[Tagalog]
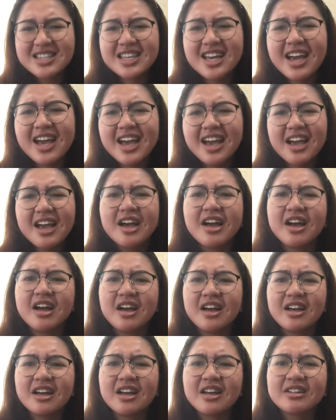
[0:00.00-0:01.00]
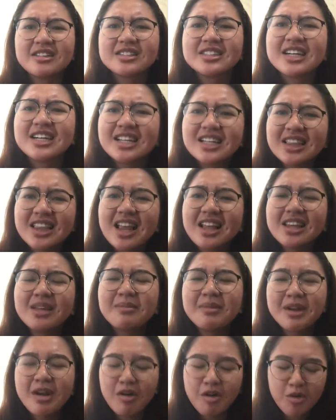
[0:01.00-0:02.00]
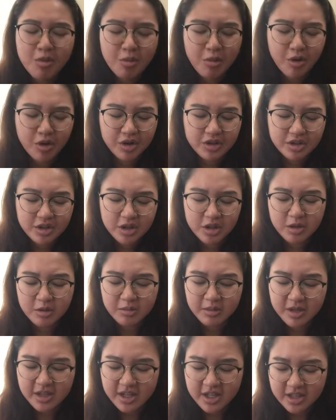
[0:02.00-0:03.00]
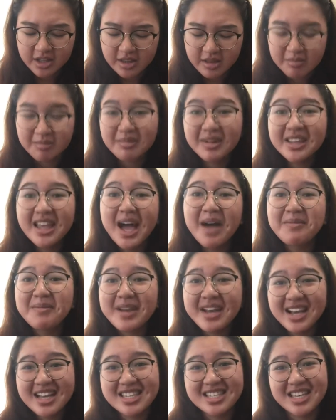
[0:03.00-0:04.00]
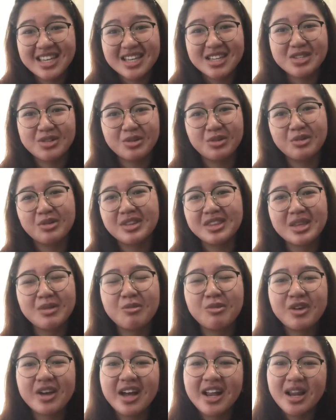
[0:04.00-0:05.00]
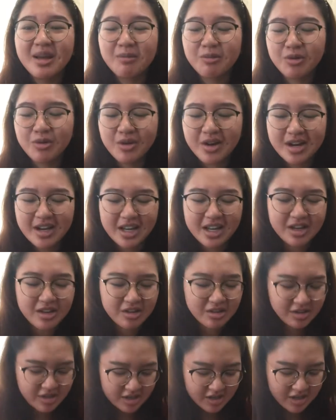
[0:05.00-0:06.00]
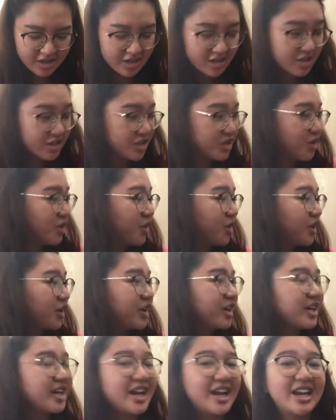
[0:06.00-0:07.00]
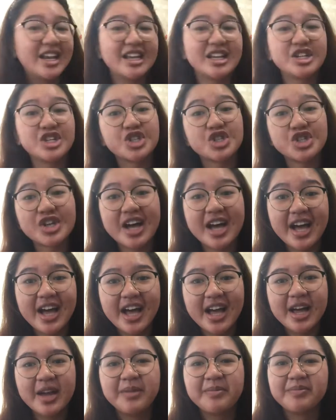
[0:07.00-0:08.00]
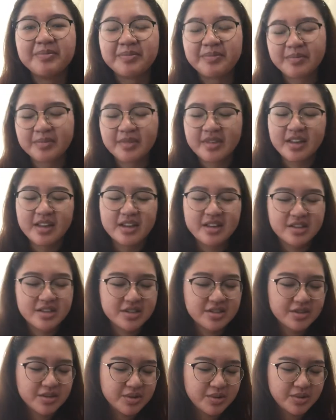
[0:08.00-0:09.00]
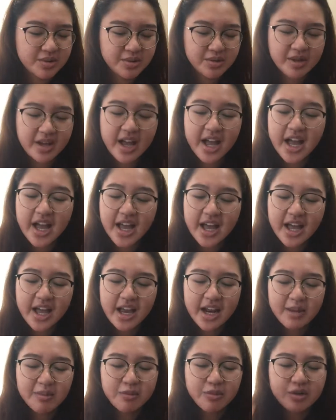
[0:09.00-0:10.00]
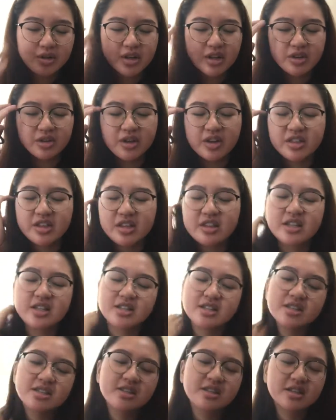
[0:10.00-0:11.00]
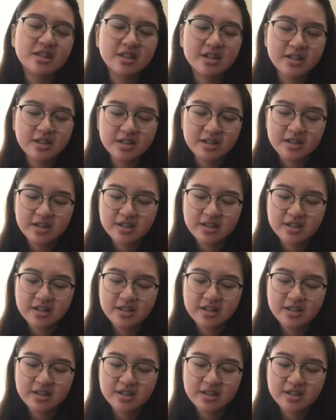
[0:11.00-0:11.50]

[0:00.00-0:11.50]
Kasi, saglit lang naman ako umorder, but madami kasi, so hindi mo na alam kung alin yun, alin siya. So, ah, alam ko na to. I think this is the